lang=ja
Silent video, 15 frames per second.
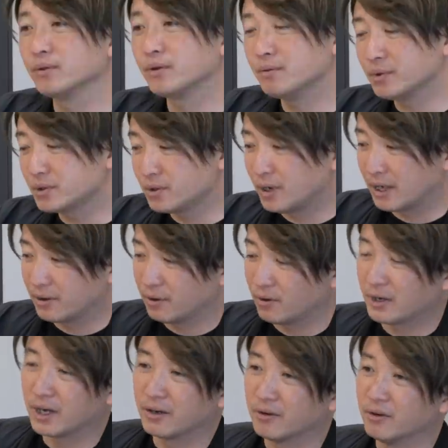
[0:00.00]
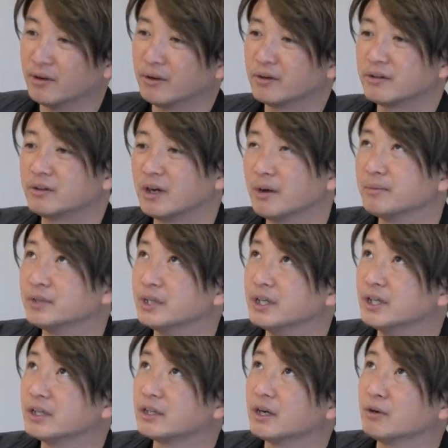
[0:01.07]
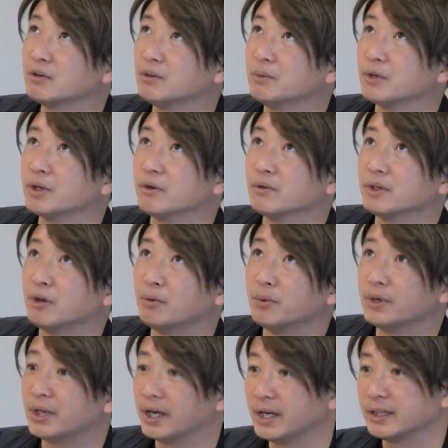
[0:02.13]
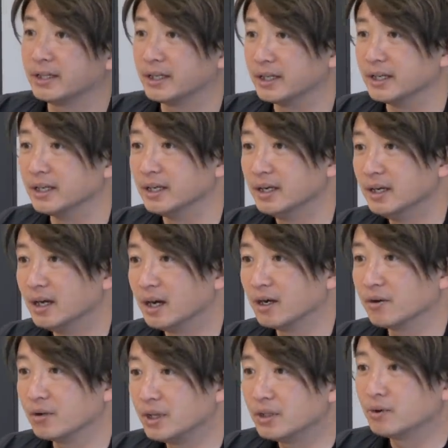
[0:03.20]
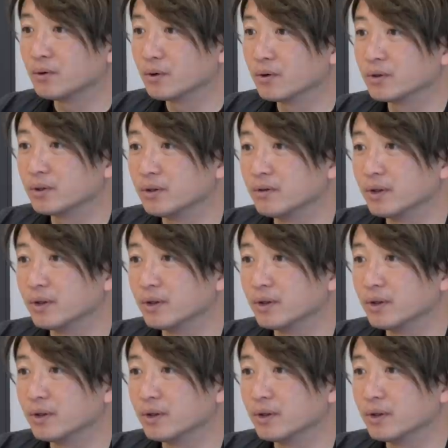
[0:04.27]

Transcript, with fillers: 本当にもちろんあの他のクラブに行ったこともいろんな思い出があったり、うん、あのいいところってい